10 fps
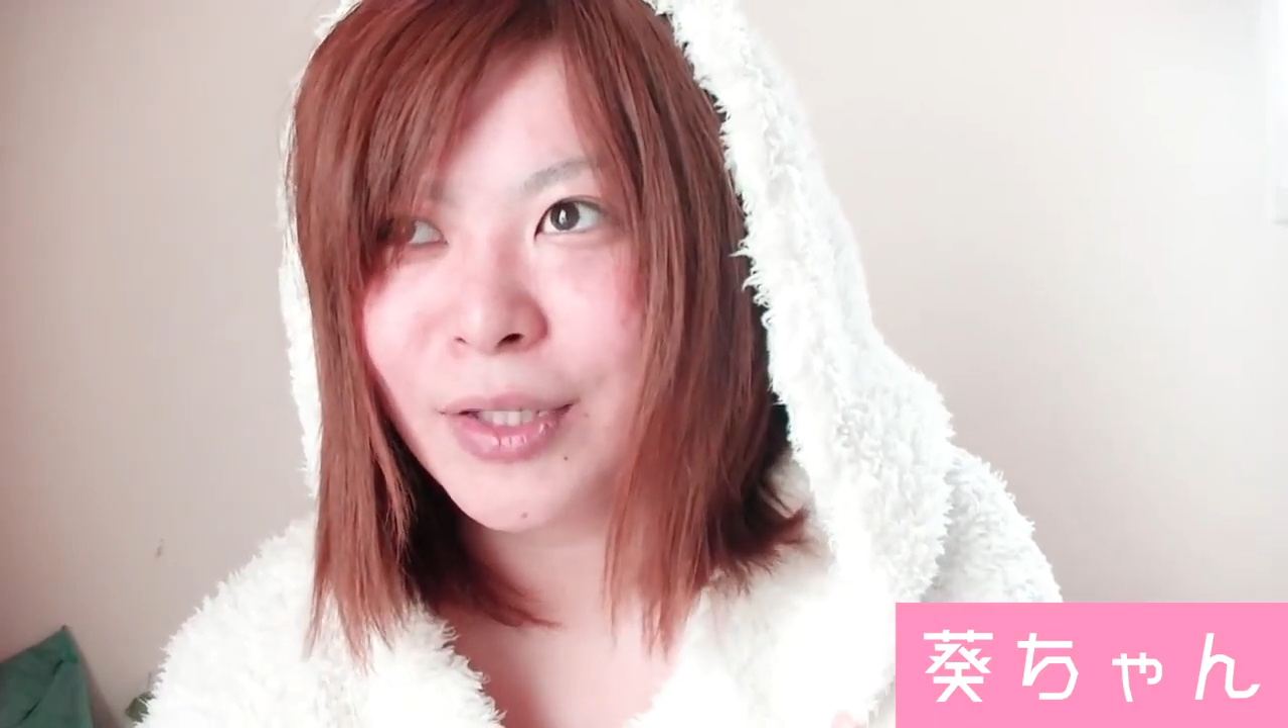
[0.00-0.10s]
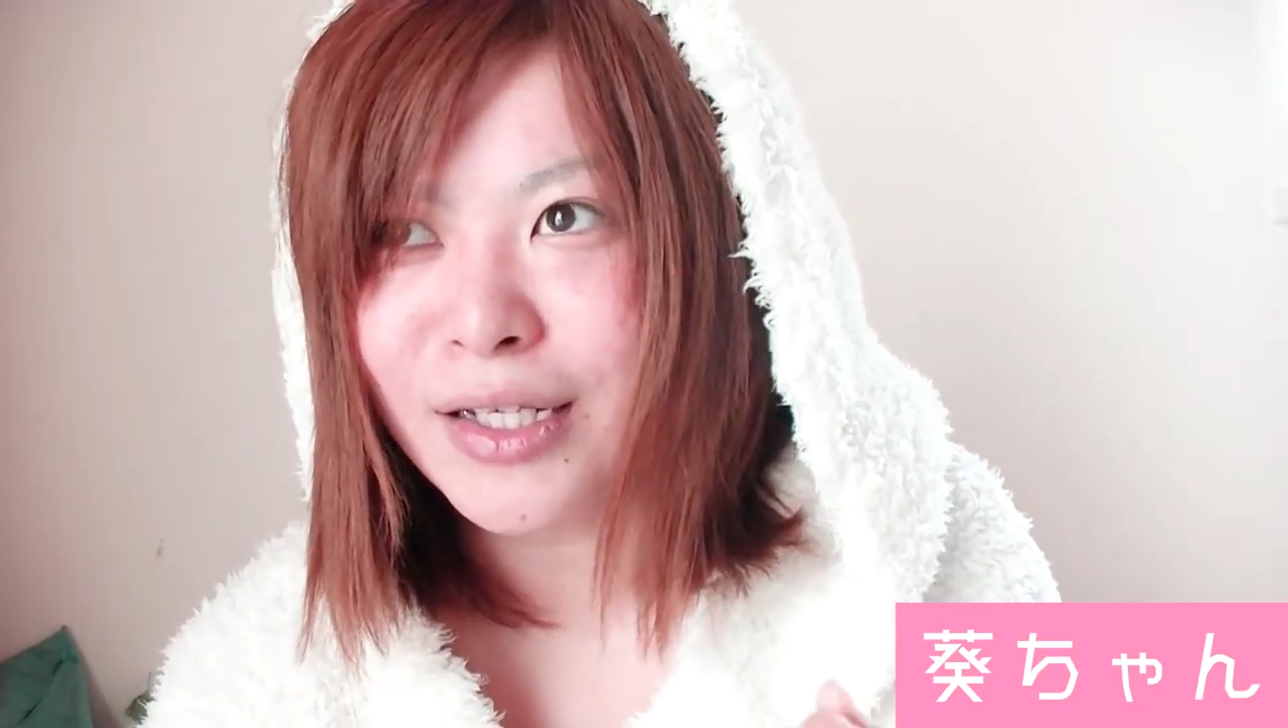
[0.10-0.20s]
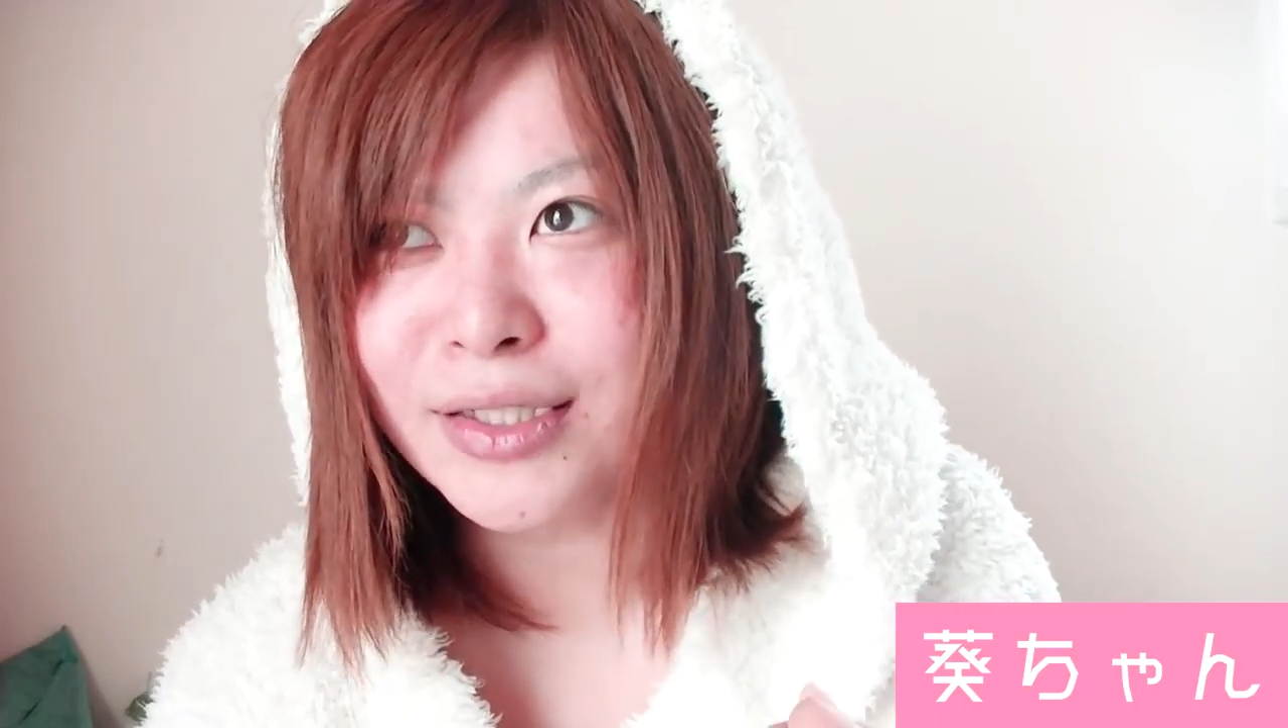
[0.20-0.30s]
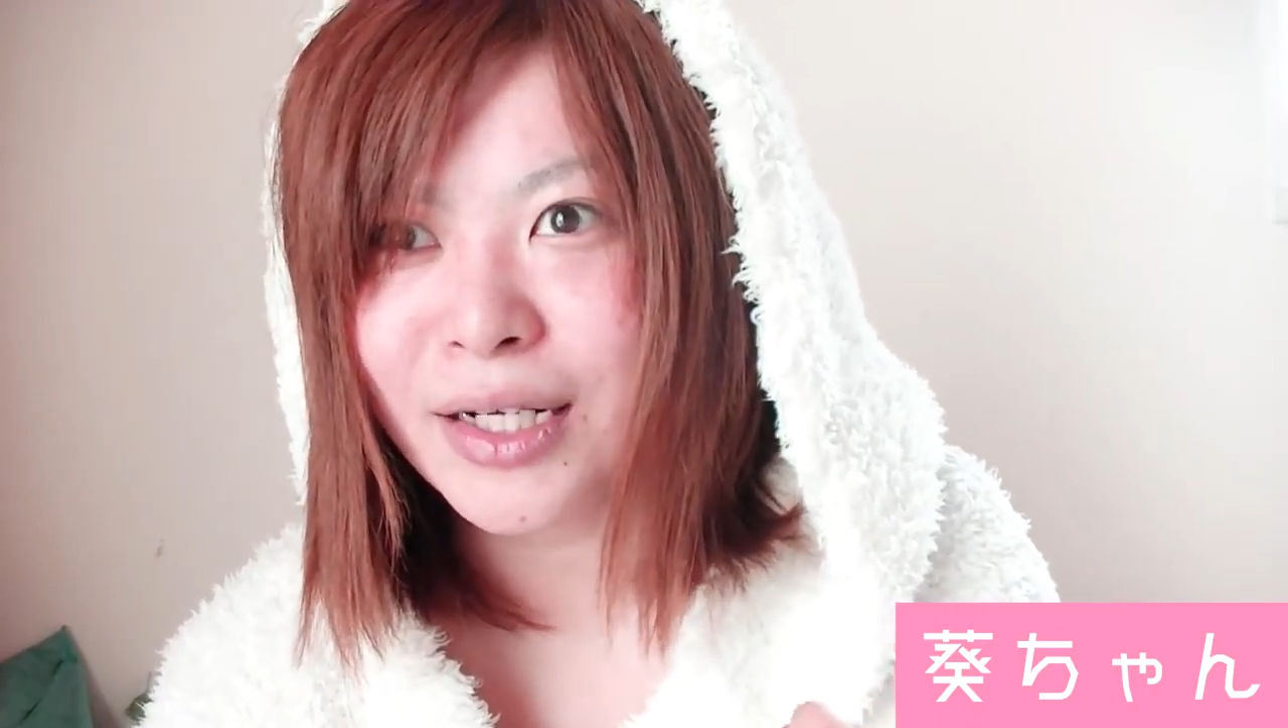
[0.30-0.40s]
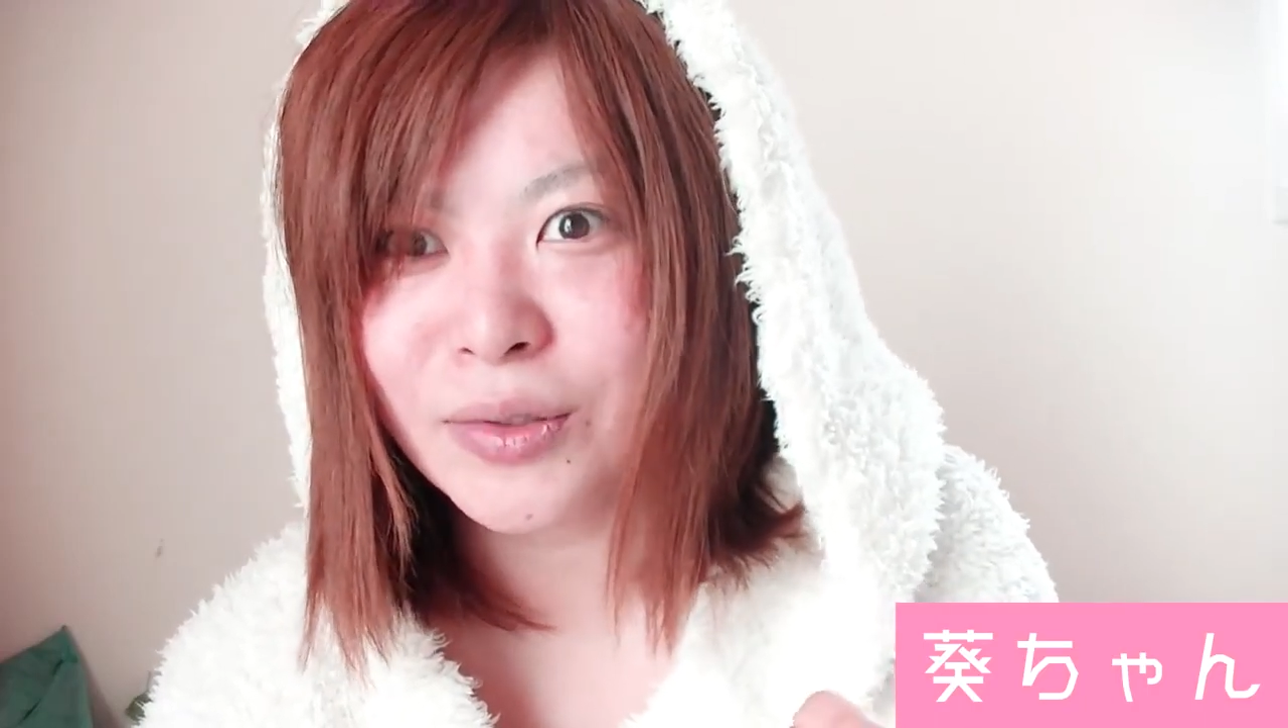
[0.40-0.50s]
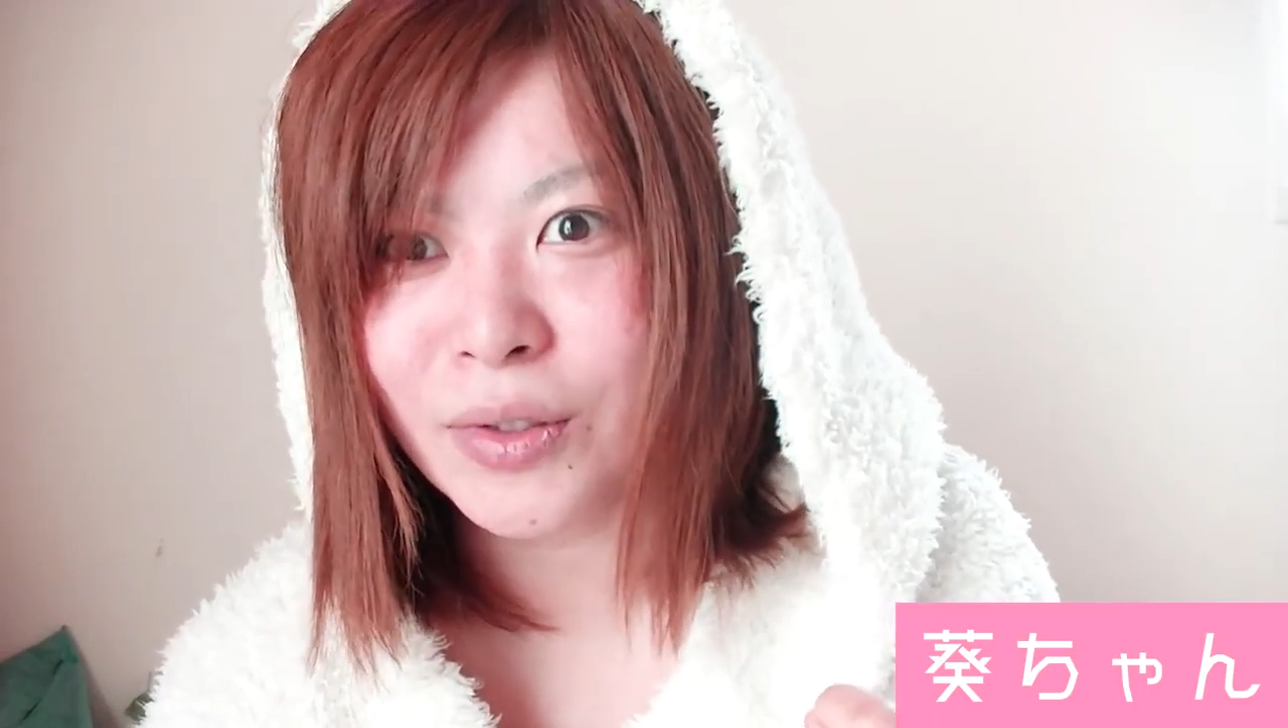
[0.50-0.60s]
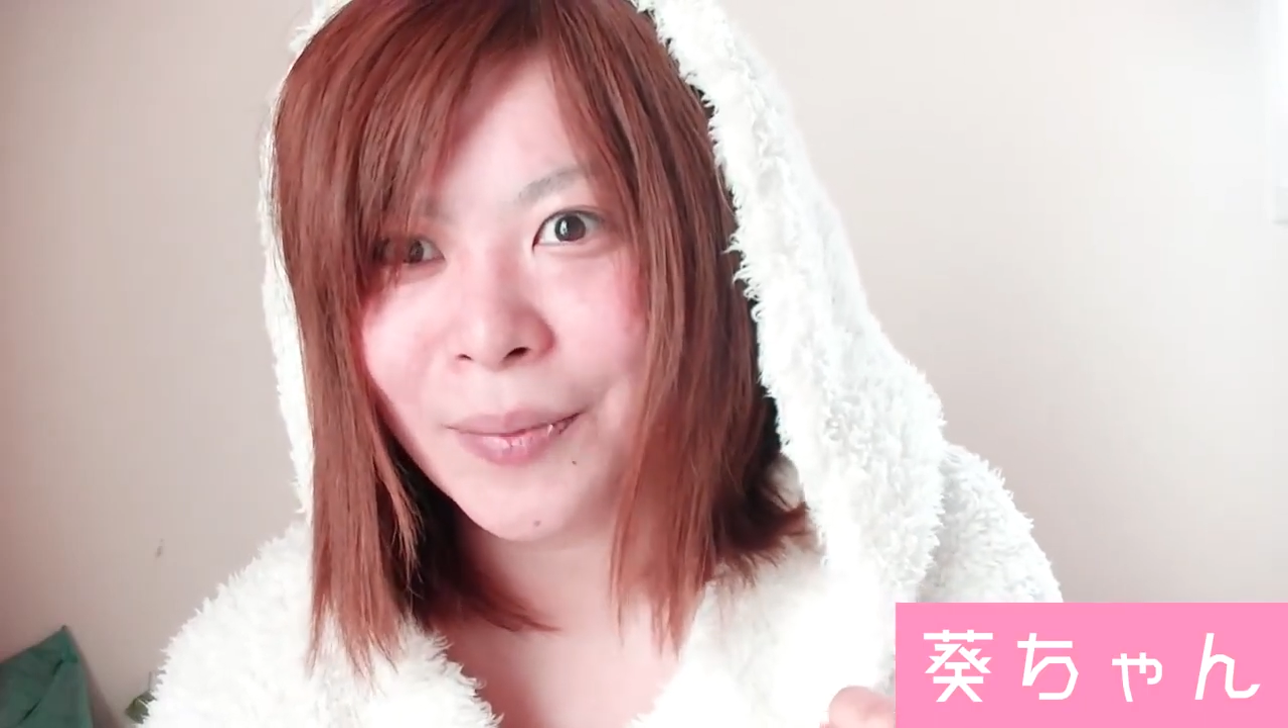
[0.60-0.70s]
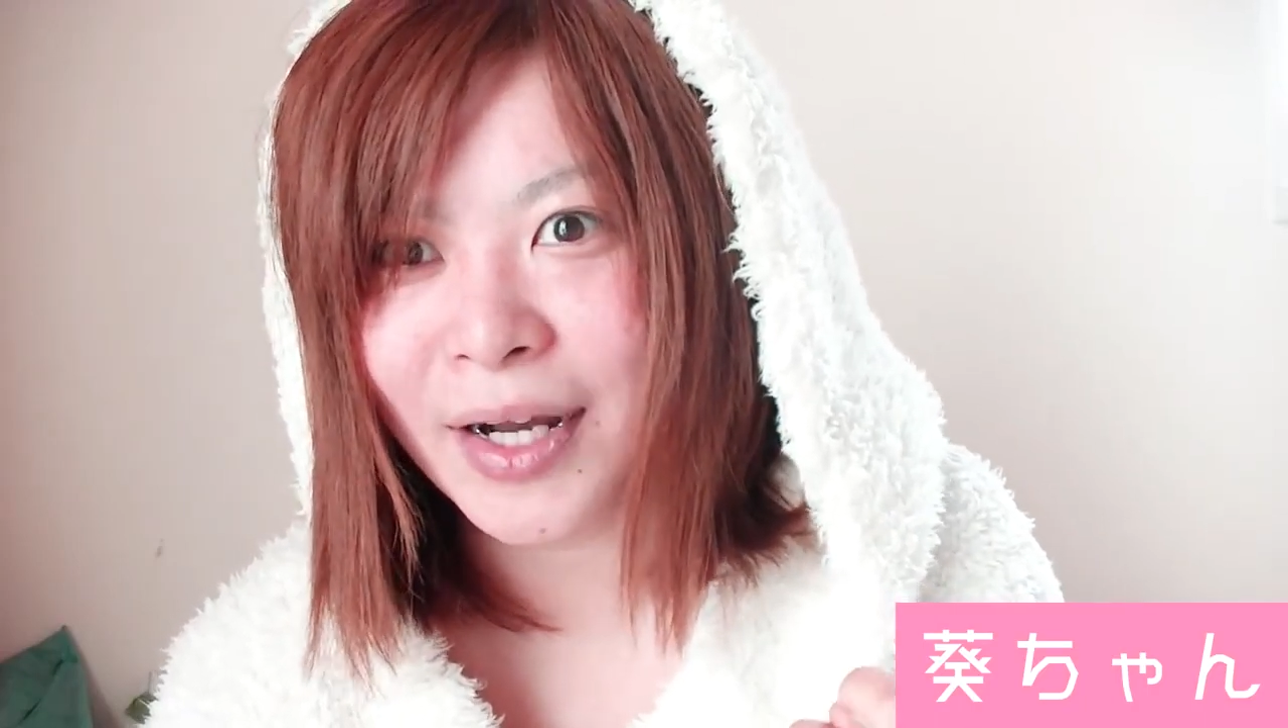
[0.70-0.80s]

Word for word: 確かにそうか